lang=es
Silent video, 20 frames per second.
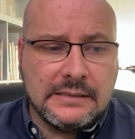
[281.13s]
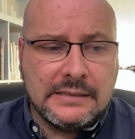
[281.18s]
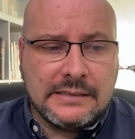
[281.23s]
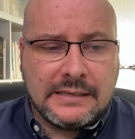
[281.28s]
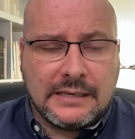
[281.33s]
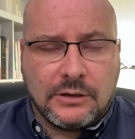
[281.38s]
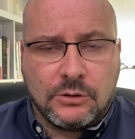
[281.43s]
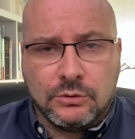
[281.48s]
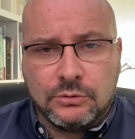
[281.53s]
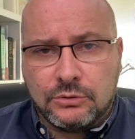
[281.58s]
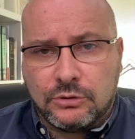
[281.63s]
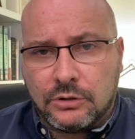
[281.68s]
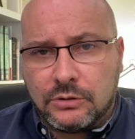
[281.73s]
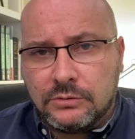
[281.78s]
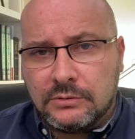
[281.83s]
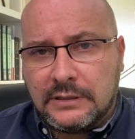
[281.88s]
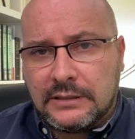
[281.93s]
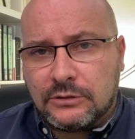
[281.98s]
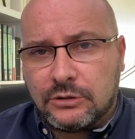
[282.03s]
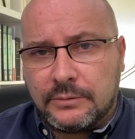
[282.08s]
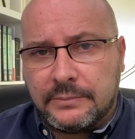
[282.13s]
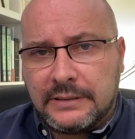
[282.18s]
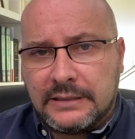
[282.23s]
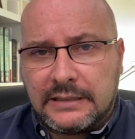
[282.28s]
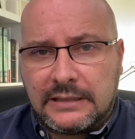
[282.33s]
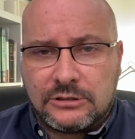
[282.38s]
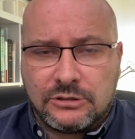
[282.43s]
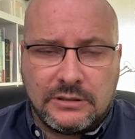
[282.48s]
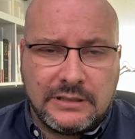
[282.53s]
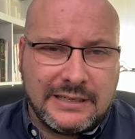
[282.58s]
que junto con una
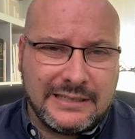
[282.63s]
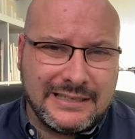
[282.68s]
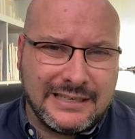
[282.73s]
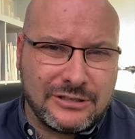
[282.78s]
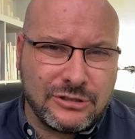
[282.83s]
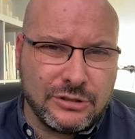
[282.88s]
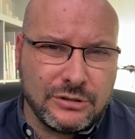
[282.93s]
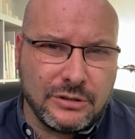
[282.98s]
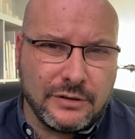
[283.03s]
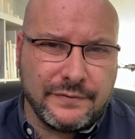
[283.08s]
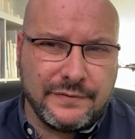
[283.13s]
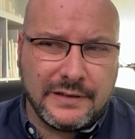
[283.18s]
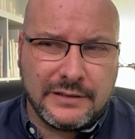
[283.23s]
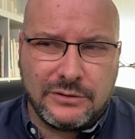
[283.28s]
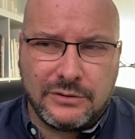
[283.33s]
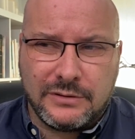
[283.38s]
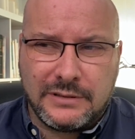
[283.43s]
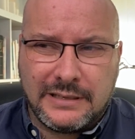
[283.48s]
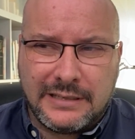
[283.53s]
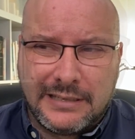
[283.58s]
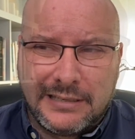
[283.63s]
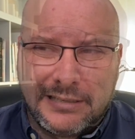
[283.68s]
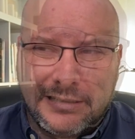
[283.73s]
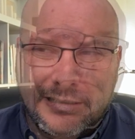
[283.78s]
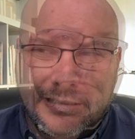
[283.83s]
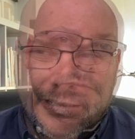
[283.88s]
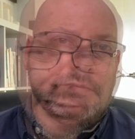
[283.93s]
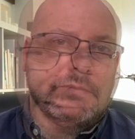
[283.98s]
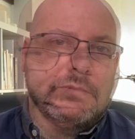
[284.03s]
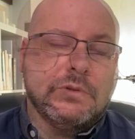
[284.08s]
tormenta solar ya son dos factores que
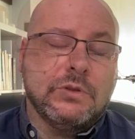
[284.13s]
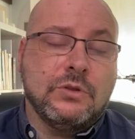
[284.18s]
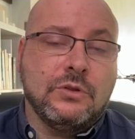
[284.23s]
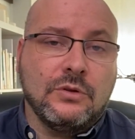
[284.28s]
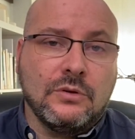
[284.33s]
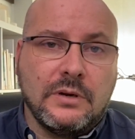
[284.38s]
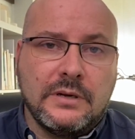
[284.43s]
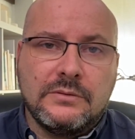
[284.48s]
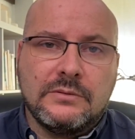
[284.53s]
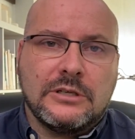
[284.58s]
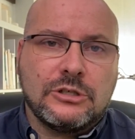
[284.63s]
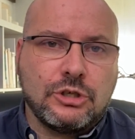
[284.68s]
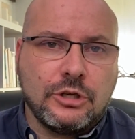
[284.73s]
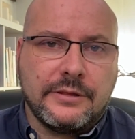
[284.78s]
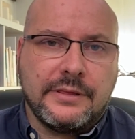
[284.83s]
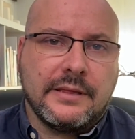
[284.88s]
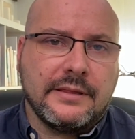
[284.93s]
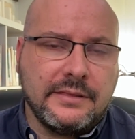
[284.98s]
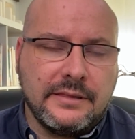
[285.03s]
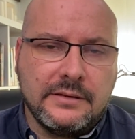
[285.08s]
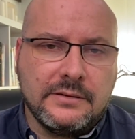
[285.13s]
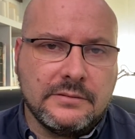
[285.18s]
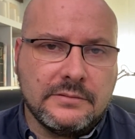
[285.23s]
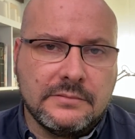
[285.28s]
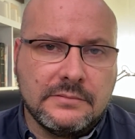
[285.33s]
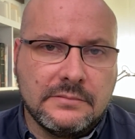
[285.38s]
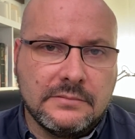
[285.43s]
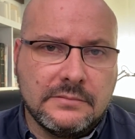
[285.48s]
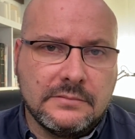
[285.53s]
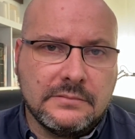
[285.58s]
no hay una
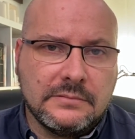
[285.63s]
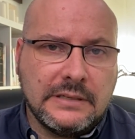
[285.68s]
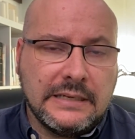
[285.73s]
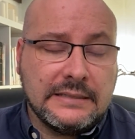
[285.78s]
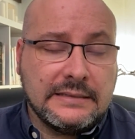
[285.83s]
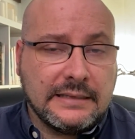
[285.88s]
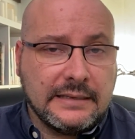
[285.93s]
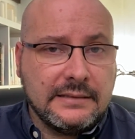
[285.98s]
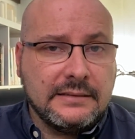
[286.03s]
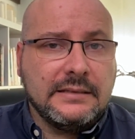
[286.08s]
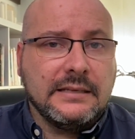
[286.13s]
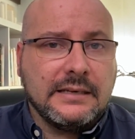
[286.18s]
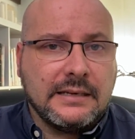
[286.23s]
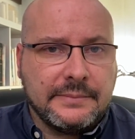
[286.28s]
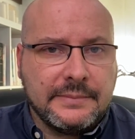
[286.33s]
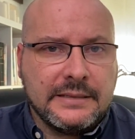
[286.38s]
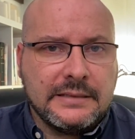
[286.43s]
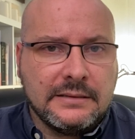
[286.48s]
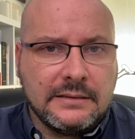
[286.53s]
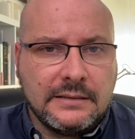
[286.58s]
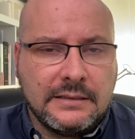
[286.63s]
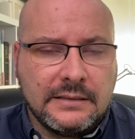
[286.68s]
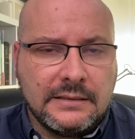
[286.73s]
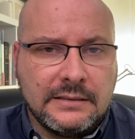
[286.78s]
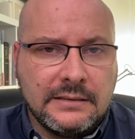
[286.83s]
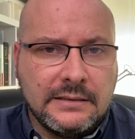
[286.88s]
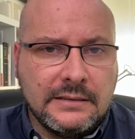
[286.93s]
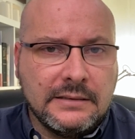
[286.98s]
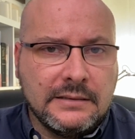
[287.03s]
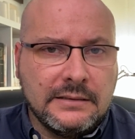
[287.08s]
asociación estadísticamente
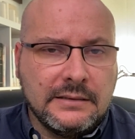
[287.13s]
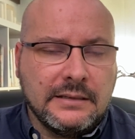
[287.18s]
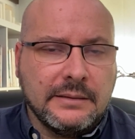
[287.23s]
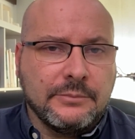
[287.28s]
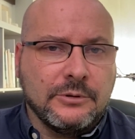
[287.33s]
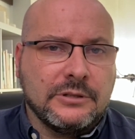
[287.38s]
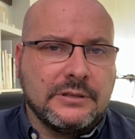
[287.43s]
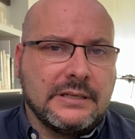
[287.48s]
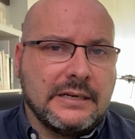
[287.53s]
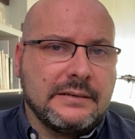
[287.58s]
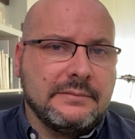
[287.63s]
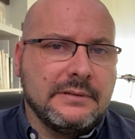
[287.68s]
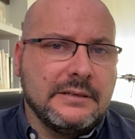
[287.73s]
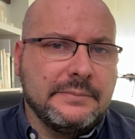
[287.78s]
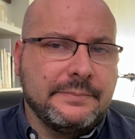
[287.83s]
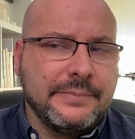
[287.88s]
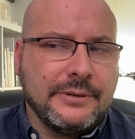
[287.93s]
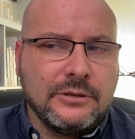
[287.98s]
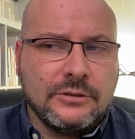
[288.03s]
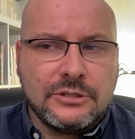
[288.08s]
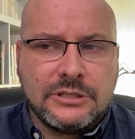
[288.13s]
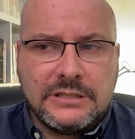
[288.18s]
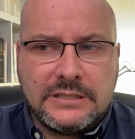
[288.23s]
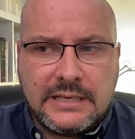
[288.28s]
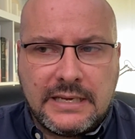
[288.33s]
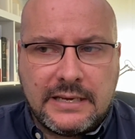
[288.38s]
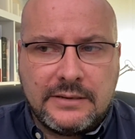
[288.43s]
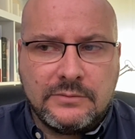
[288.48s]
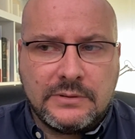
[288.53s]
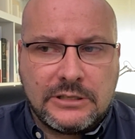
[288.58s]
demostrable, pero
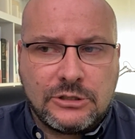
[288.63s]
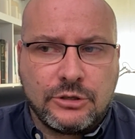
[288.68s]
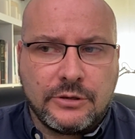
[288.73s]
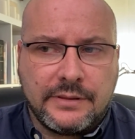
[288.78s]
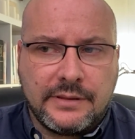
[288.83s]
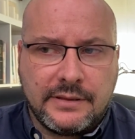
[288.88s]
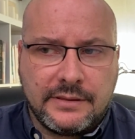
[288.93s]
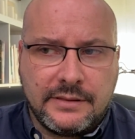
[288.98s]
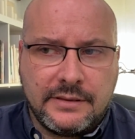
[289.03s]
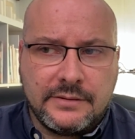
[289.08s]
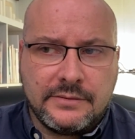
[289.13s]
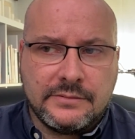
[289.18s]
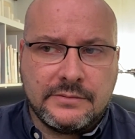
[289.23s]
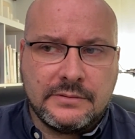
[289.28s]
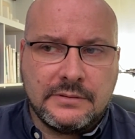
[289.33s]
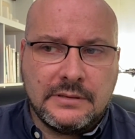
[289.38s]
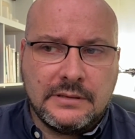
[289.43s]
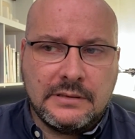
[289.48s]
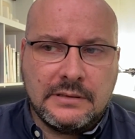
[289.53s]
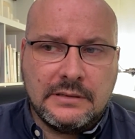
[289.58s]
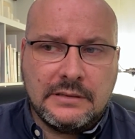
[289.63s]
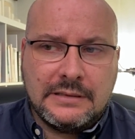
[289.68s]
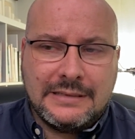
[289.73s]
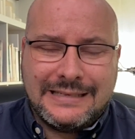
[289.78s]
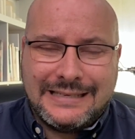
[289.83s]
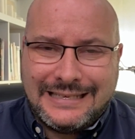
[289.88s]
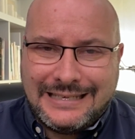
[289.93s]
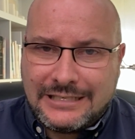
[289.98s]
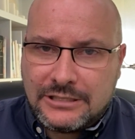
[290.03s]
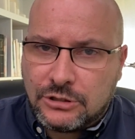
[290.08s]
sí hay una asociación
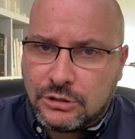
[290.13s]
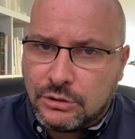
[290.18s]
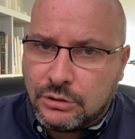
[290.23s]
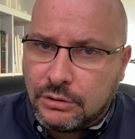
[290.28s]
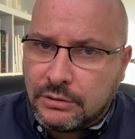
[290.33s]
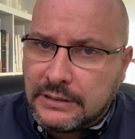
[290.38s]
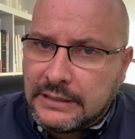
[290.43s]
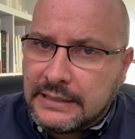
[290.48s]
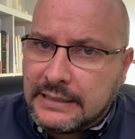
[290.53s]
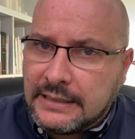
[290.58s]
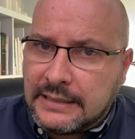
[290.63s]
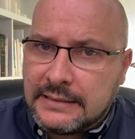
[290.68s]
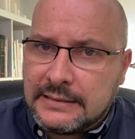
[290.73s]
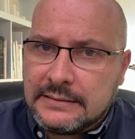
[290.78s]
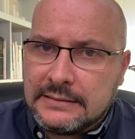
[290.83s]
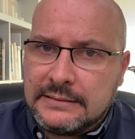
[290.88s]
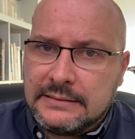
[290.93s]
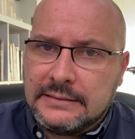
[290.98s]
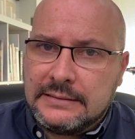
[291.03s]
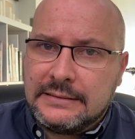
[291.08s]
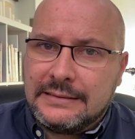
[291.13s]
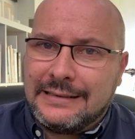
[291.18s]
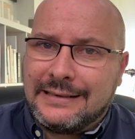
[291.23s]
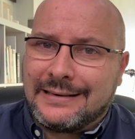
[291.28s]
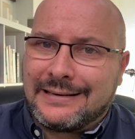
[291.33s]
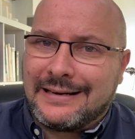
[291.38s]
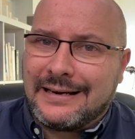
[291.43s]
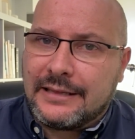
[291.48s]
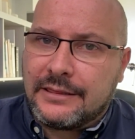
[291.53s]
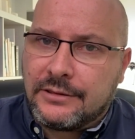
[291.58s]
histórica
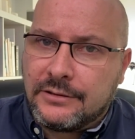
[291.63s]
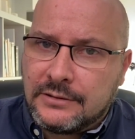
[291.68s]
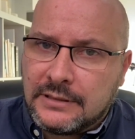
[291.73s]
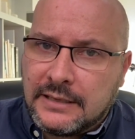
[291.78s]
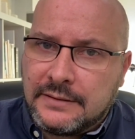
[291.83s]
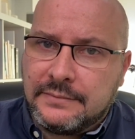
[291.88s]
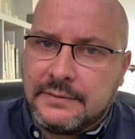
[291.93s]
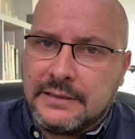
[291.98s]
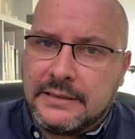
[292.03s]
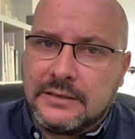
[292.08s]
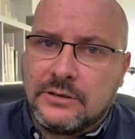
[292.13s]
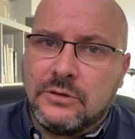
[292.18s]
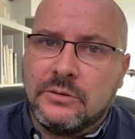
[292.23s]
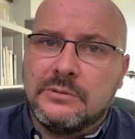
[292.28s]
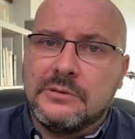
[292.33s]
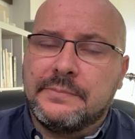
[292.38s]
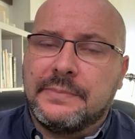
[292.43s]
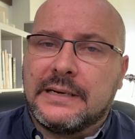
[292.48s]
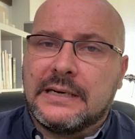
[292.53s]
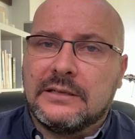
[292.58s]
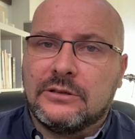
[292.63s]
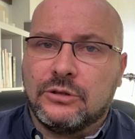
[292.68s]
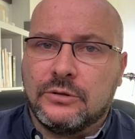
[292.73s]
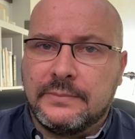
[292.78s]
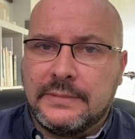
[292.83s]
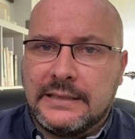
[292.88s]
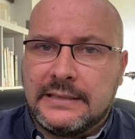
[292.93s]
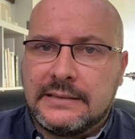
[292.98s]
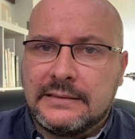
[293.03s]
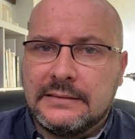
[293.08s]
razonable como para
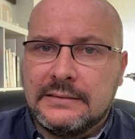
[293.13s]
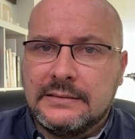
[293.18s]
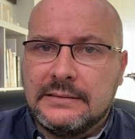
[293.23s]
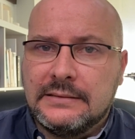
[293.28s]
tomar